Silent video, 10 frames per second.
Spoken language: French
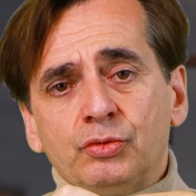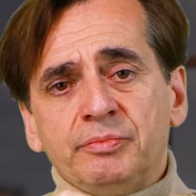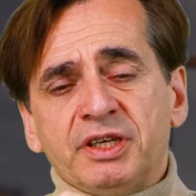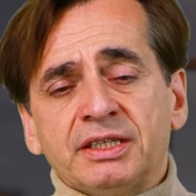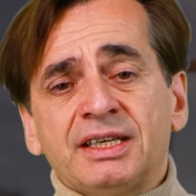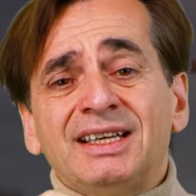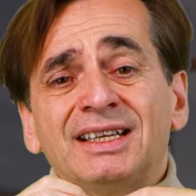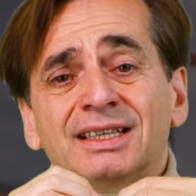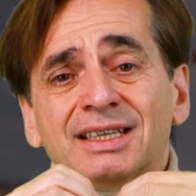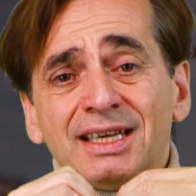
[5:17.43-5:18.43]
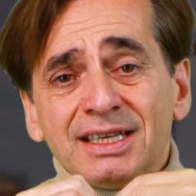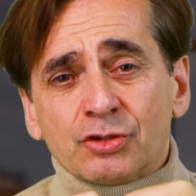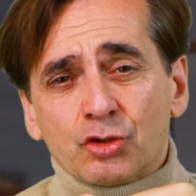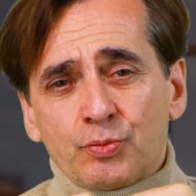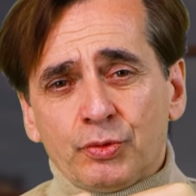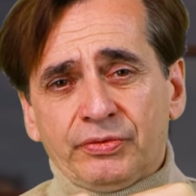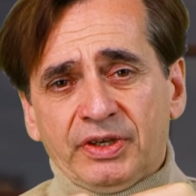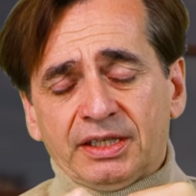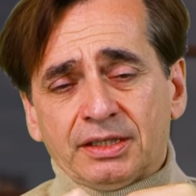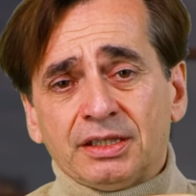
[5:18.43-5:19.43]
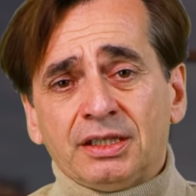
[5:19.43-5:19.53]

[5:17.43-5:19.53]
oui mais qu'est-ce que je peux faire